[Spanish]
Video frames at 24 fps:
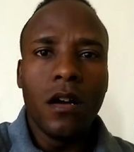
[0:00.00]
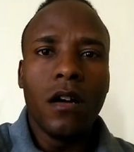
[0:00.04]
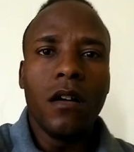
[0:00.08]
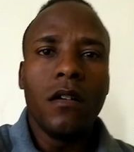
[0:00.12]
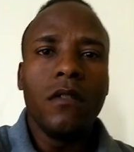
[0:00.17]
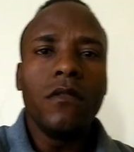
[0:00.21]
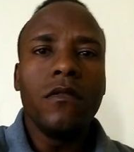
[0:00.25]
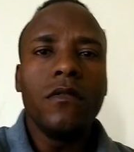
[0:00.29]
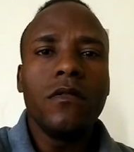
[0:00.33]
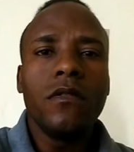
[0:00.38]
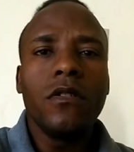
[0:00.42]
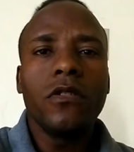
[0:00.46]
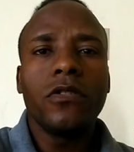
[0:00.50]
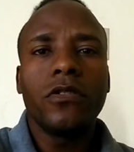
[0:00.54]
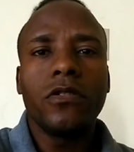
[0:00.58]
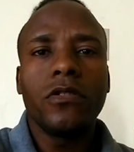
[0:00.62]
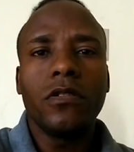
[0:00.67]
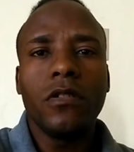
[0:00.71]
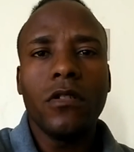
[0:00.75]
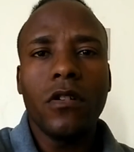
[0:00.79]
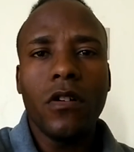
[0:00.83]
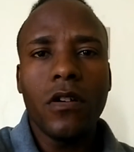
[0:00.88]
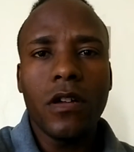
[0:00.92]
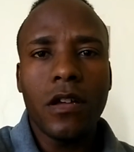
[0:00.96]
Aún no
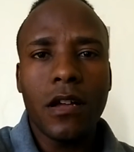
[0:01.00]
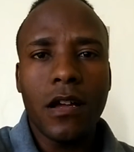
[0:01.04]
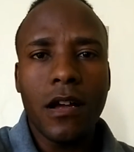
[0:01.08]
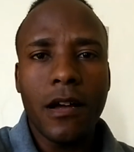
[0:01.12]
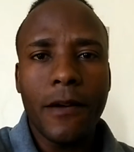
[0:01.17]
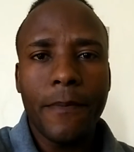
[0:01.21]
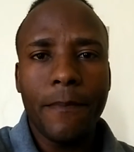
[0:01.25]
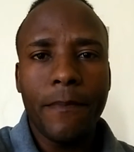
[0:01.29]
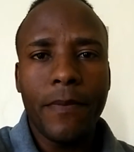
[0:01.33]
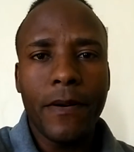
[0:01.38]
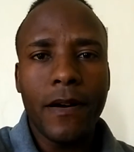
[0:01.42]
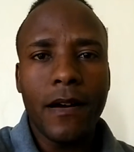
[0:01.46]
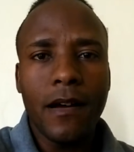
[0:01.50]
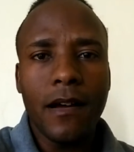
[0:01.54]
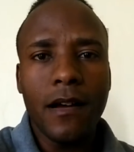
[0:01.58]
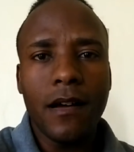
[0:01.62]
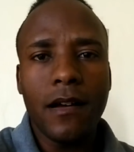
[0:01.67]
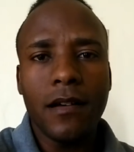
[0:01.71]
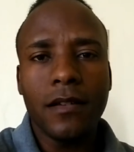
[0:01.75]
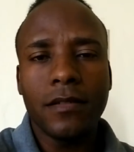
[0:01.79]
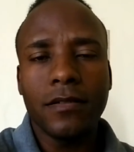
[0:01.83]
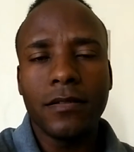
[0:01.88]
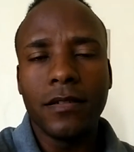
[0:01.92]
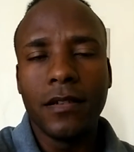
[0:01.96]
soy
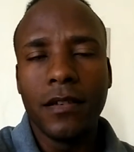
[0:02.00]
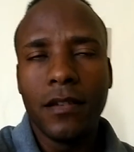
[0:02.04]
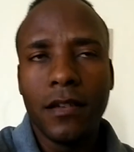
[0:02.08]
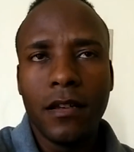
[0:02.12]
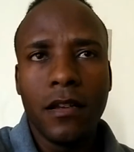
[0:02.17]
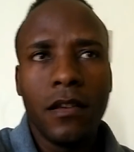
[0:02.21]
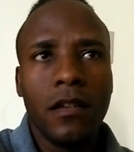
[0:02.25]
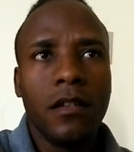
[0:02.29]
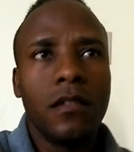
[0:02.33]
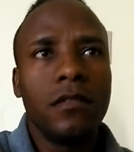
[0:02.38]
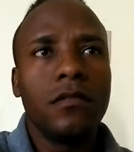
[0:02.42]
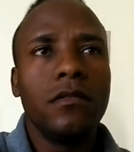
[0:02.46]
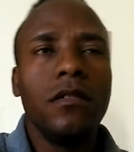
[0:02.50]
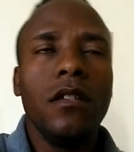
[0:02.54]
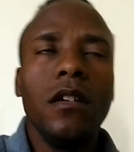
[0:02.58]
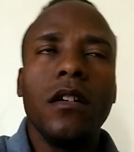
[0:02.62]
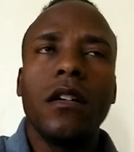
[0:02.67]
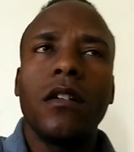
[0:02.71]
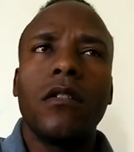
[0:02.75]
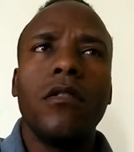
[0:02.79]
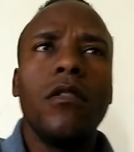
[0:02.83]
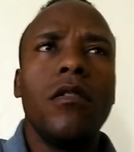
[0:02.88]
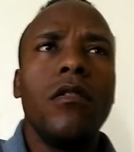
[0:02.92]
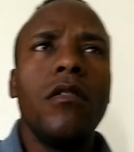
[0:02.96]
capaz
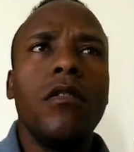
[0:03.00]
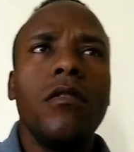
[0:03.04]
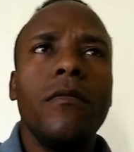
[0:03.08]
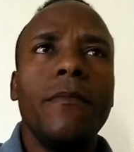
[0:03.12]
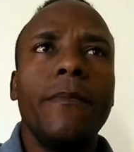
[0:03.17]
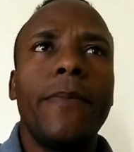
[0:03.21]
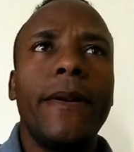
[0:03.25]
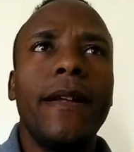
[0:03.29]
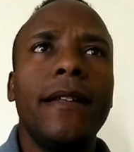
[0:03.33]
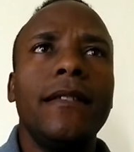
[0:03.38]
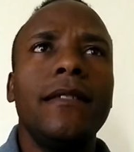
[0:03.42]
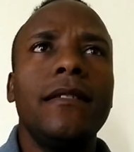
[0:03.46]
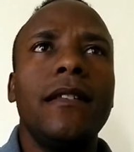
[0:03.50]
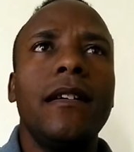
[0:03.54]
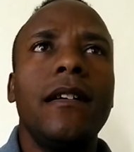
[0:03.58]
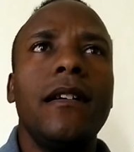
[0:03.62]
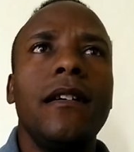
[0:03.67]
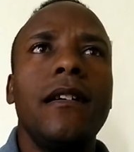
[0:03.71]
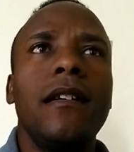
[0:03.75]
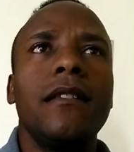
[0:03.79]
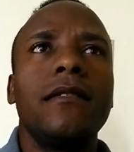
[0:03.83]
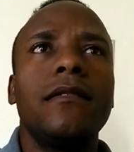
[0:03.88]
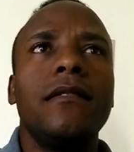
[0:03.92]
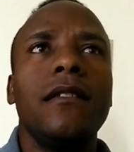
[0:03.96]
de
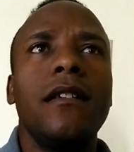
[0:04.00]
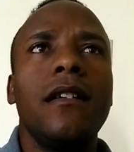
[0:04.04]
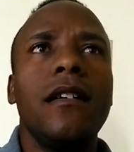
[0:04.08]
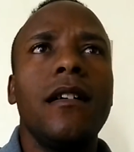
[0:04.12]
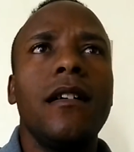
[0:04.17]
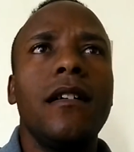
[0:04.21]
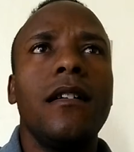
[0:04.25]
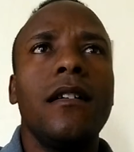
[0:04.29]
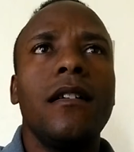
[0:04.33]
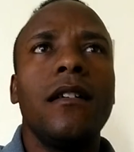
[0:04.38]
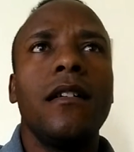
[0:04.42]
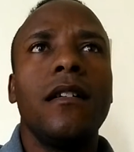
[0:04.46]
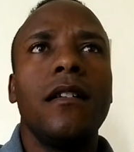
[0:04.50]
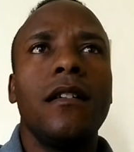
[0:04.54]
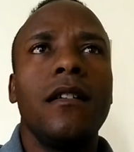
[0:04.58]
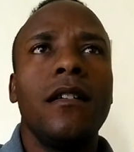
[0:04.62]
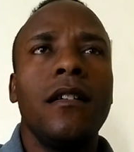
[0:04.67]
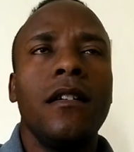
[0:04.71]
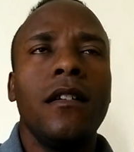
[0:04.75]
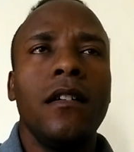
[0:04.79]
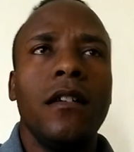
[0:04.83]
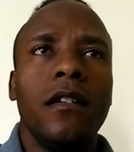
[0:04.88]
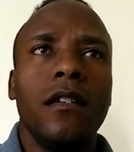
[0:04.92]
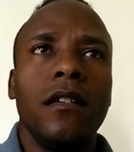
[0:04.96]
comprenderte
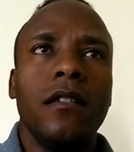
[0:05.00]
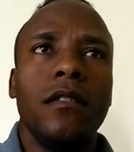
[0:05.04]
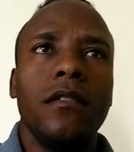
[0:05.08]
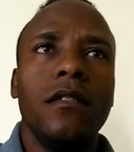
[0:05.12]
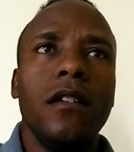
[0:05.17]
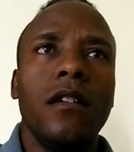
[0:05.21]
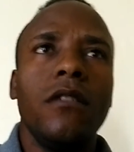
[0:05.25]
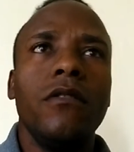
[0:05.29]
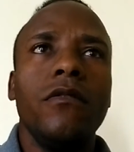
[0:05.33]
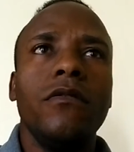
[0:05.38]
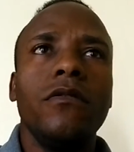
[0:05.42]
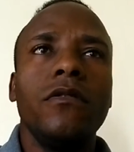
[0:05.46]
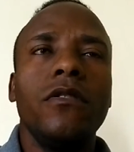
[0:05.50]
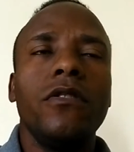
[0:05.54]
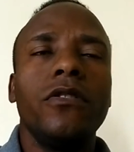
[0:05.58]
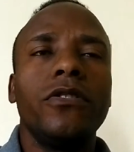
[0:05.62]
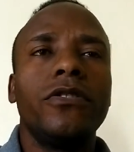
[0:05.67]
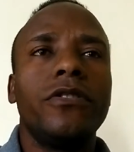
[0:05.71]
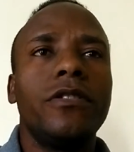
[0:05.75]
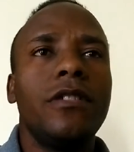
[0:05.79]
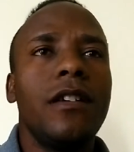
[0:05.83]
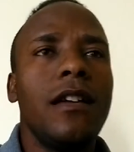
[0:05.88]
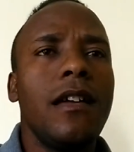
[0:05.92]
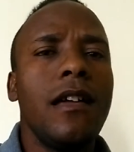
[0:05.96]
y aún no
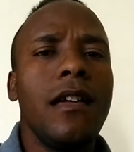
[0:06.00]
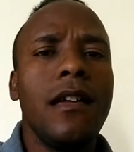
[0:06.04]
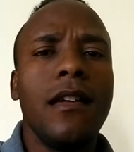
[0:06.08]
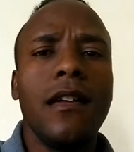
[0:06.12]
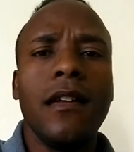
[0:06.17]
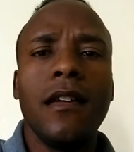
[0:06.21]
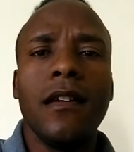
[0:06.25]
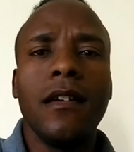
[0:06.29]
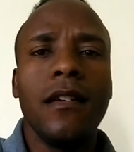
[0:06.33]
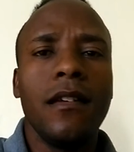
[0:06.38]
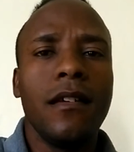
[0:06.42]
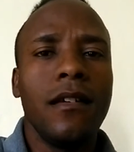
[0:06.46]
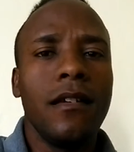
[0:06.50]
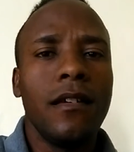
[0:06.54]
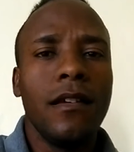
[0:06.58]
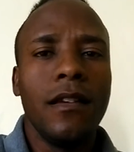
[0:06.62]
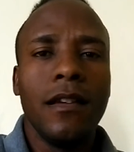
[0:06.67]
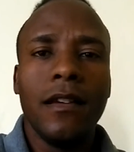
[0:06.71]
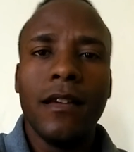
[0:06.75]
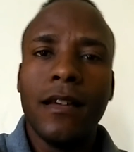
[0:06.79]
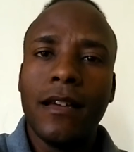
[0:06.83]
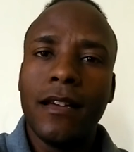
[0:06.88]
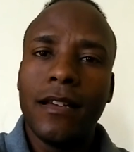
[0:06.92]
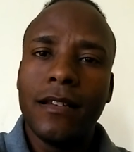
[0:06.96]
sé
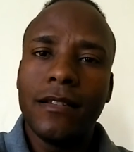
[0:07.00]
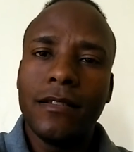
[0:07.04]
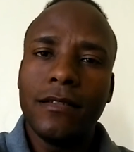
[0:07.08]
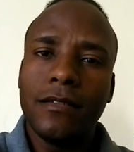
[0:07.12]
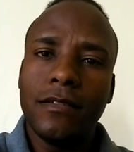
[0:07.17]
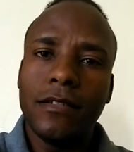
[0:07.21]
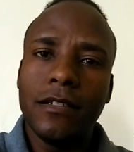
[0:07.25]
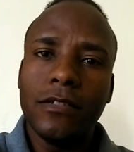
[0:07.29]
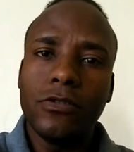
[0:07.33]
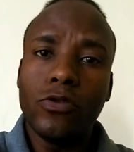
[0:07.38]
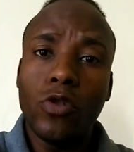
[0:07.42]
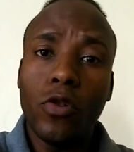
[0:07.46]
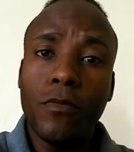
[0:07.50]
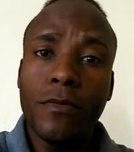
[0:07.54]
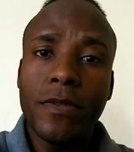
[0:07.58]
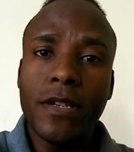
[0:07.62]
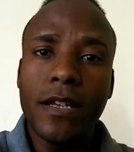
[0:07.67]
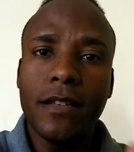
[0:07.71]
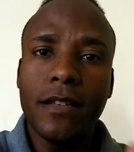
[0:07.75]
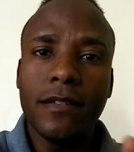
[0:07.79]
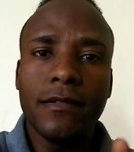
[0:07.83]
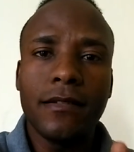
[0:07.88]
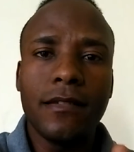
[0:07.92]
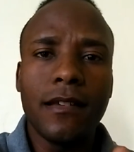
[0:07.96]
si tú
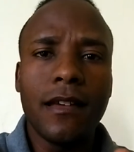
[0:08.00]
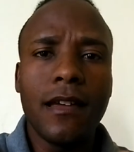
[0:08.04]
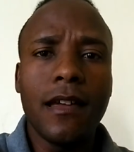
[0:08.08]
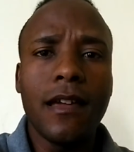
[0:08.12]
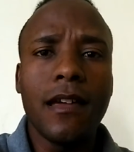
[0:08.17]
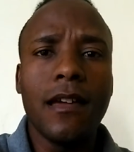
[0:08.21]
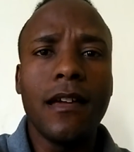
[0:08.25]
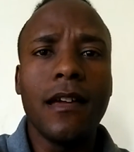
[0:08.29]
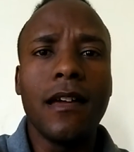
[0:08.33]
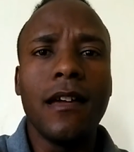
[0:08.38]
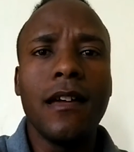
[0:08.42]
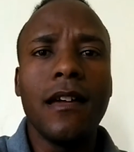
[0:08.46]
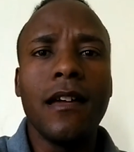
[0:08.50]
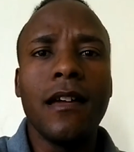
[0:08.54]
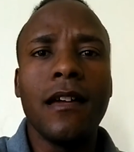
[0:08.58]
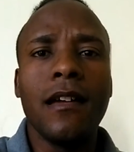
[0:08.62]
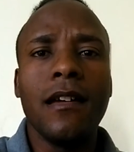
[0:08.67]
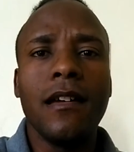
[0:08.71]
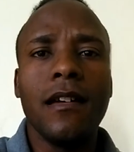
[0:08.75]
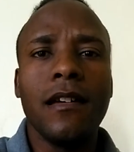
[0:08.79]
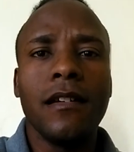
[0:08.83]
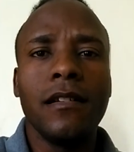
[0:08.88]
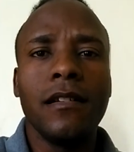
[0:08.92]
mientes.